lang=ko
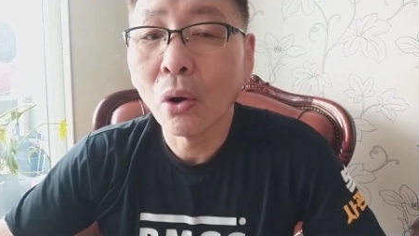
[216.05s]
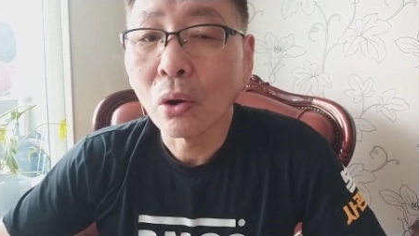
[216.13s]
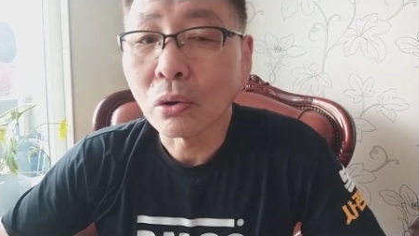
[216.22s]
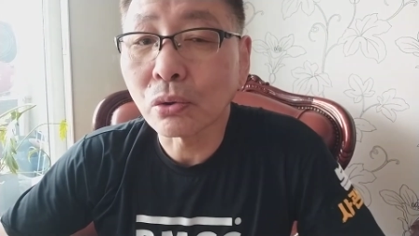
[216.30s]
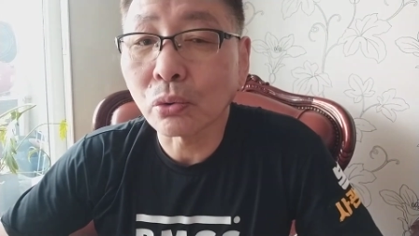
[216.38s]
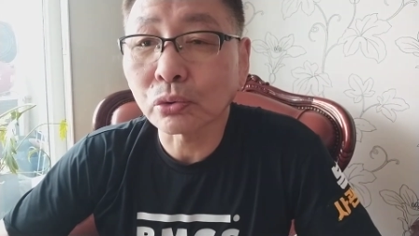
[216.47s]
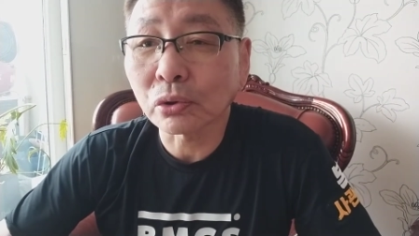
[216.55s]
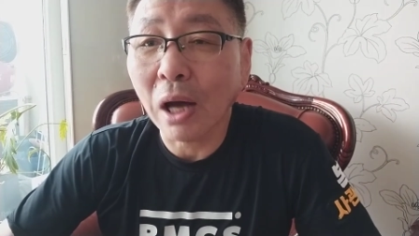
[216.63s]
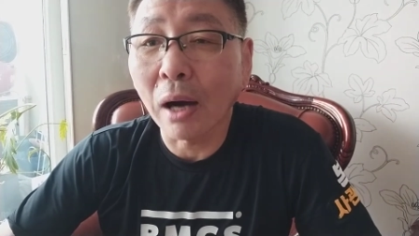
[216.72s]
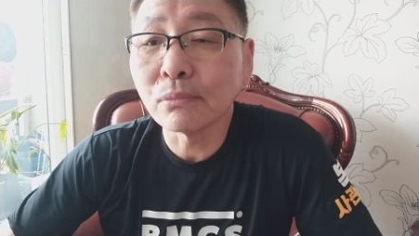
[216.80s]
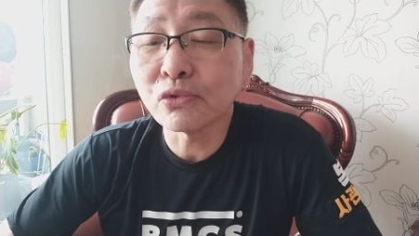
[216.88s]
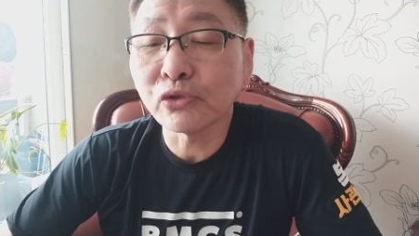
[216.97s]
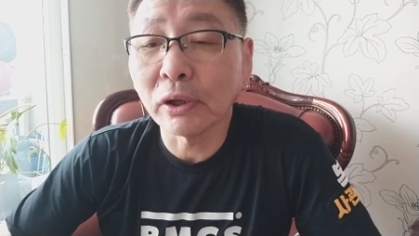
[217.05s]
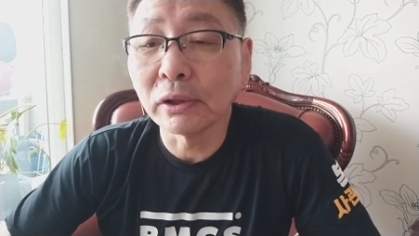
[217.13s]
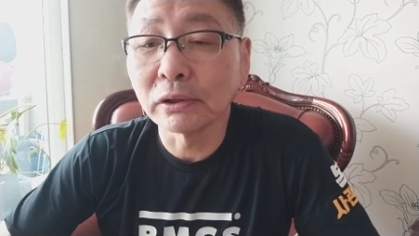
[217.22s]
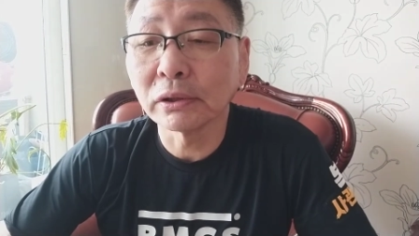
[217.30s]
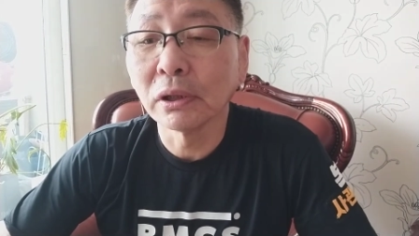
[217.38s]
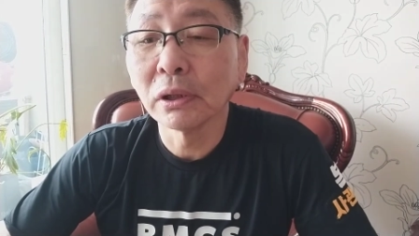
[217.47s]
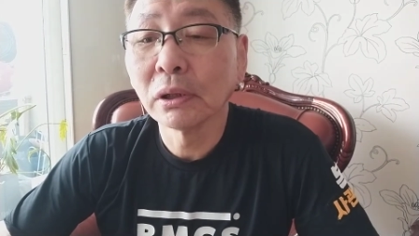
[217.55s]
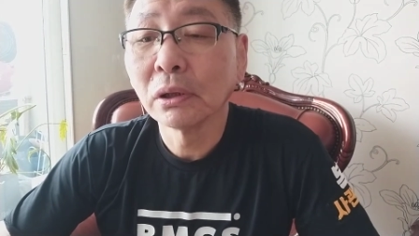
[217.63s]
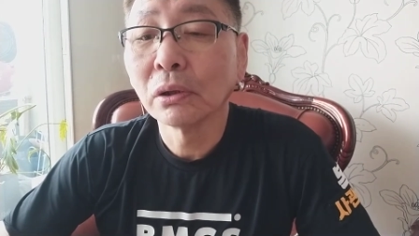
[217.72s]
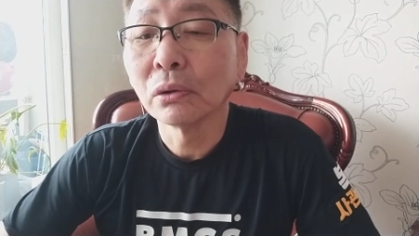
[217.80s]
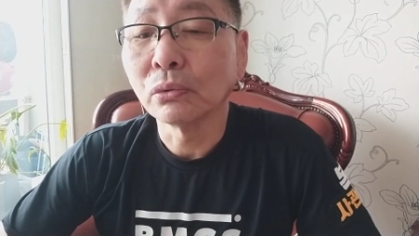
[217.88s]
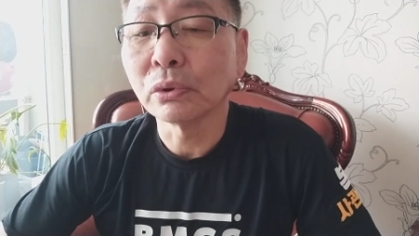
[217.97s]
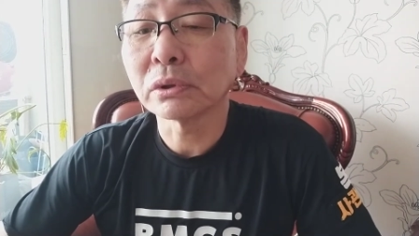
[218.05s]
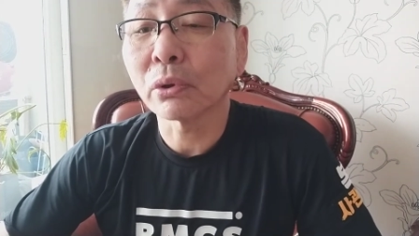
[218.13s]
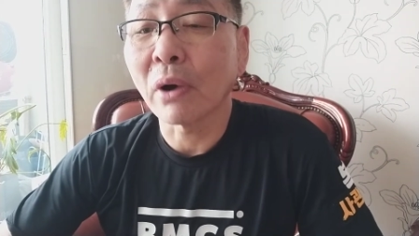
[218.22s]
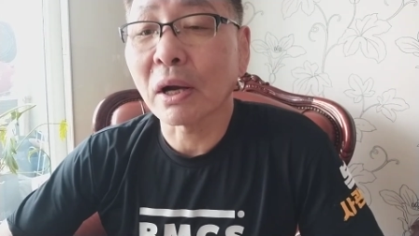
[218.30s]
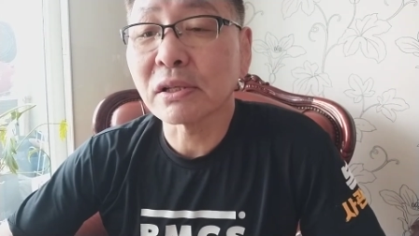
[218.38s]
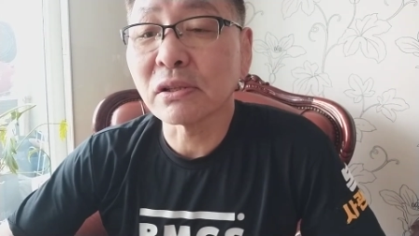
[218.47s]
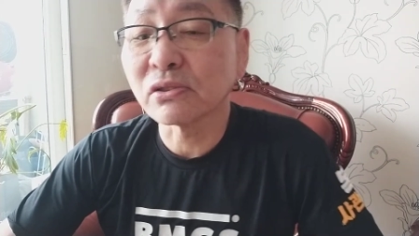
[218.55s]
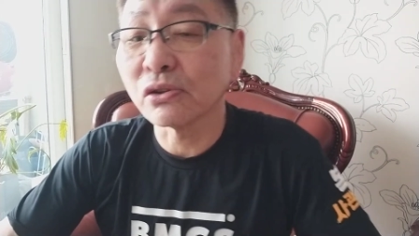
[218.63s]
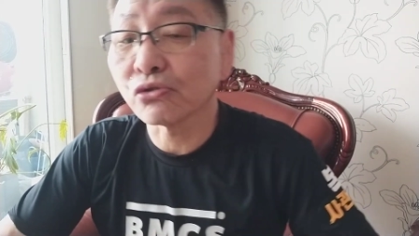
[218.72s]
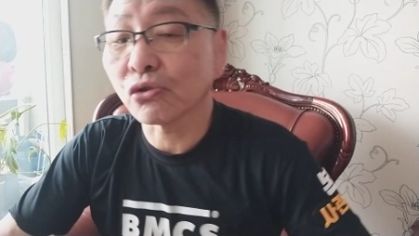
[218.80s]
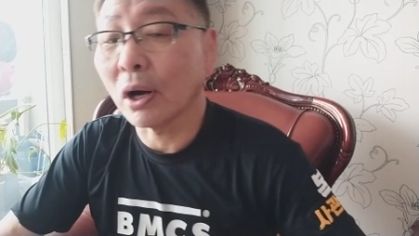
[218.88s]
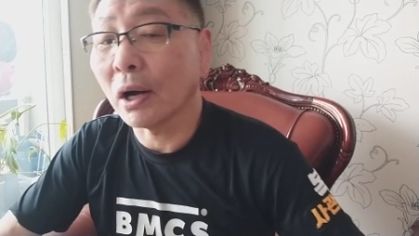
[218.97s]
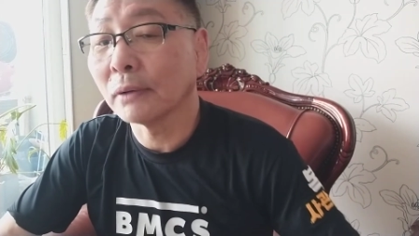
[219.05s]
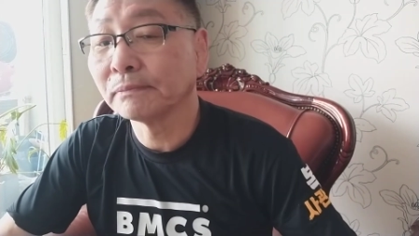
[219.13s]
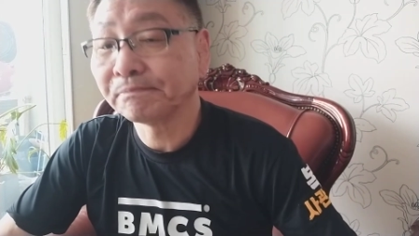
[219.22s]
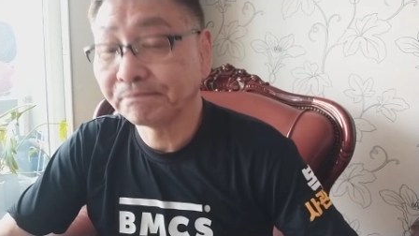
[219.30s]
그리고 또 다음 주에는 우리 저 곽기성 선수가